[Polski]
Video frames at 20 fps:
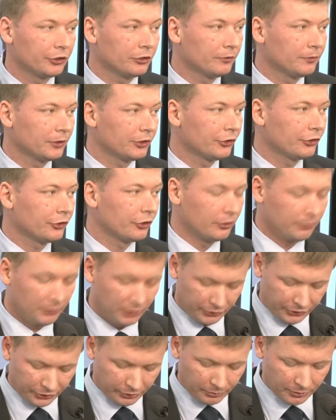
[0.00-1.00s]
towarzyszą
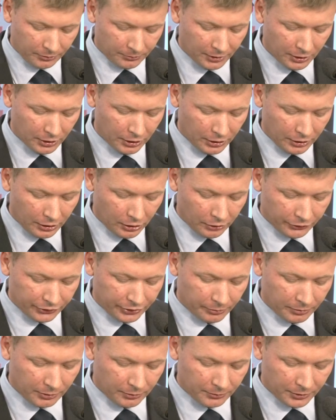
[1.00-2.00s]
osobom,
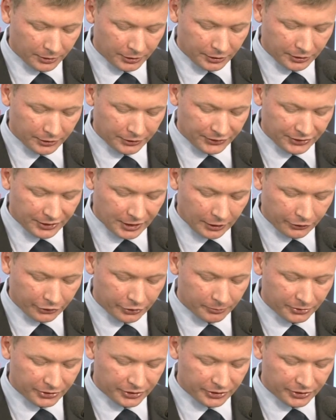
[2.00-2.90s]
osobom starszym.